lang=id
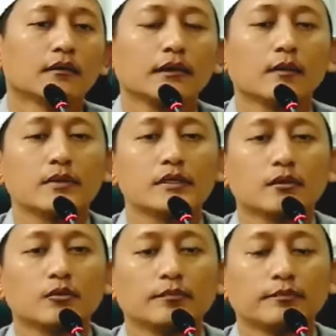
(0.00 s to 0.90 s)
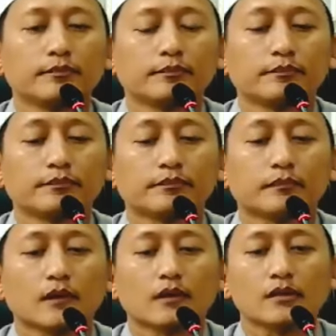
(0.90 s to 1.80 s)
yang mencakup
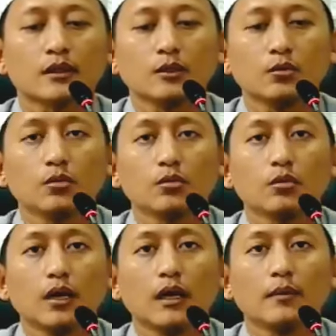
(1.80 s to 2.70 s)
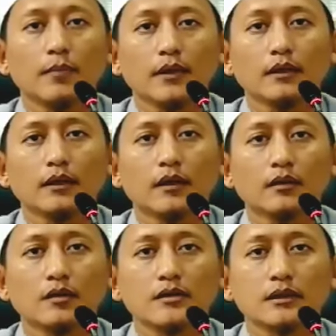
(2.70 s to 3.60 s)
seluruh apa yang
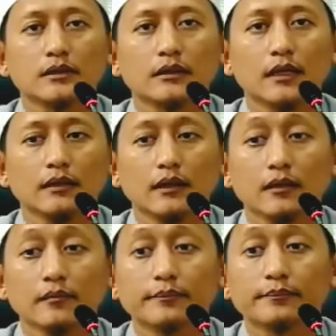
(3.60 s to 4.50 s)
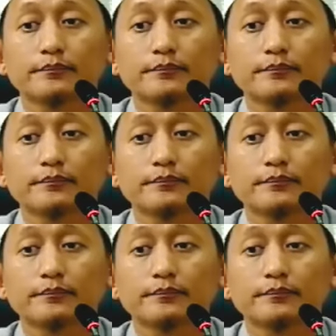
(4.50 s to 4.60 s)
Allah cintai dan